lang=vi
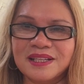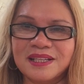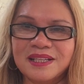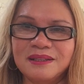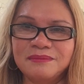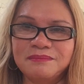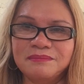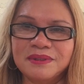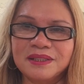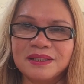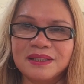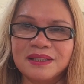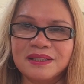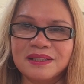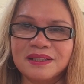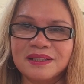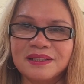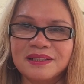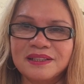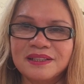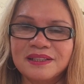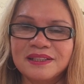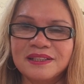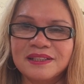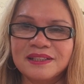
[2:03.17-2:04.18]
kiếm
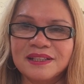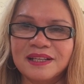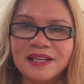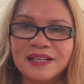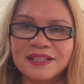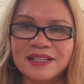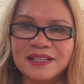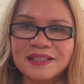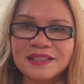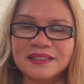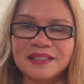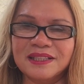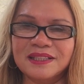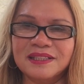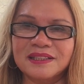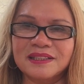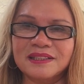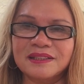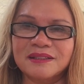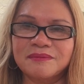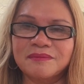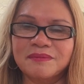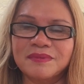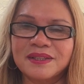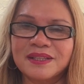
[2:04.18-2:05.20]
để dành tiền
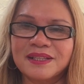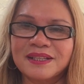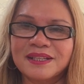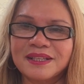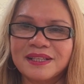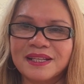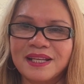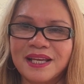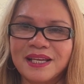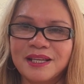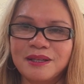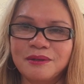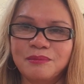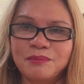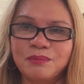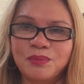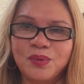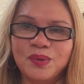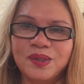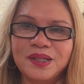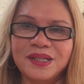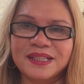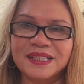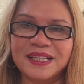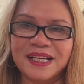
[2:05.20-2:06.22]
để
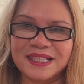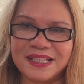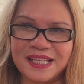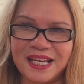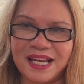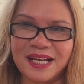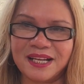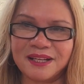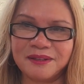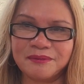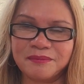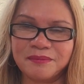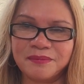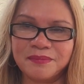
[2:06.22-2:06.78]
mua được căn nhà